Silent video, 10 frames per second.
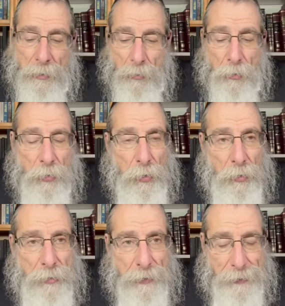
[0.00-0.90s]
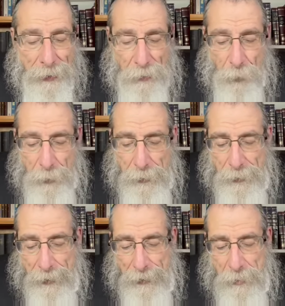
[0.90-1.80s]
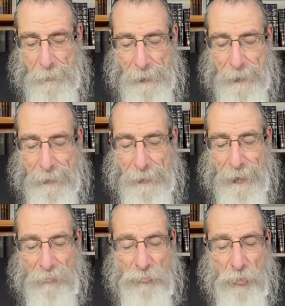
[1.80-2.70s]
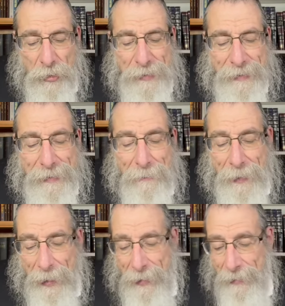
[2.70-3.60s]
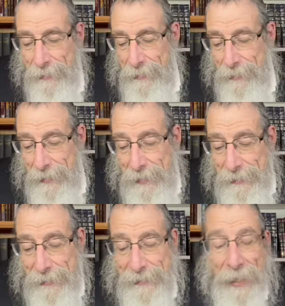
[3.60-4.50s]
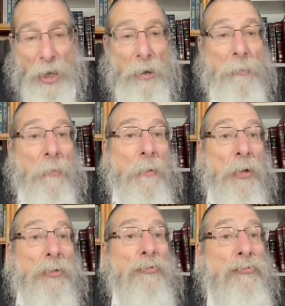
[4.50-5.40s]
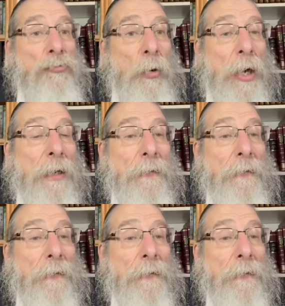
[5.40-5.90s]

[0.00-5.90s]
Onkelos qui traduit et explique, il dit la Shon Simcha. C'était un moment de joie